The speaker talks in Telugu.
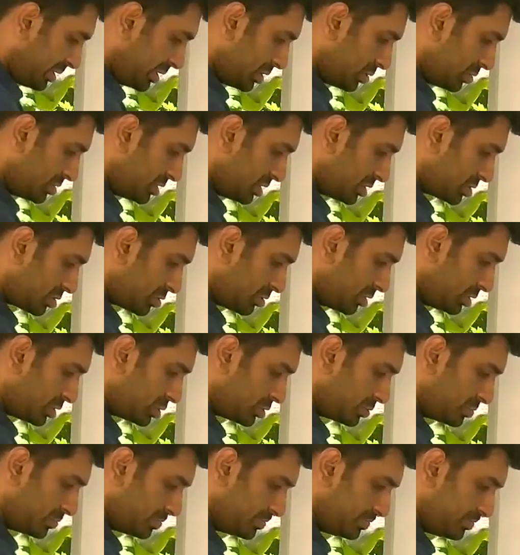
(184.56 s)
బై టూ
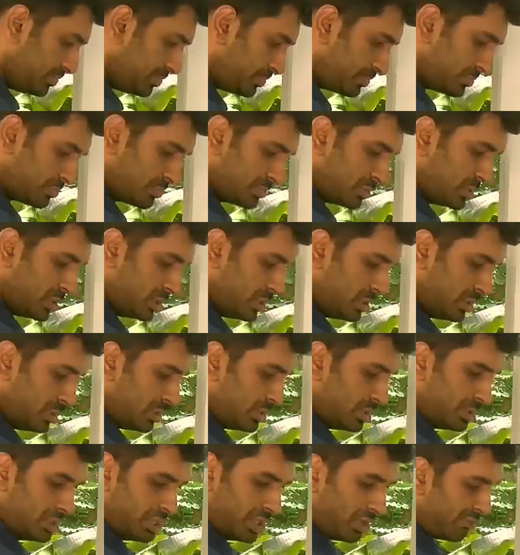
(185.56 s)
చేసుకోవచ్చు
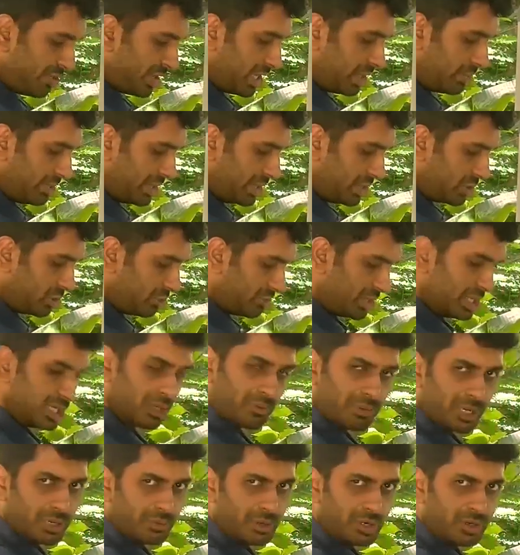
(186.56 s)
డివైడ్ బై టూ
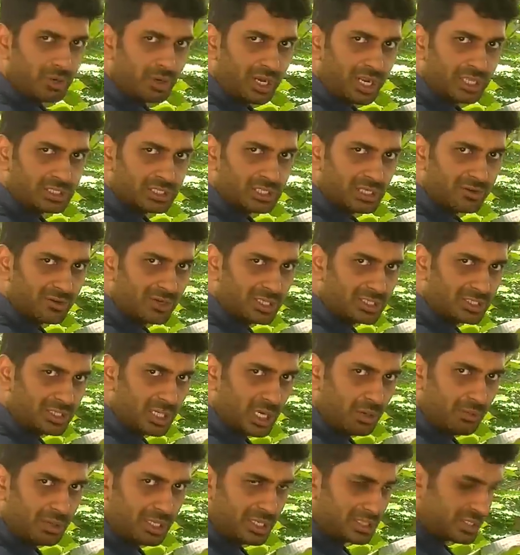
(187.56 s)
మల్టిప్లై బై టూ ఆన్సర్ విల్
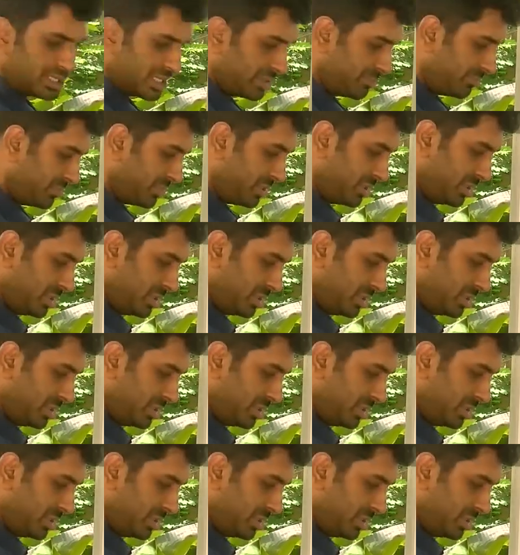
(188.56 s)
స్టిల్ బి ద సేమ్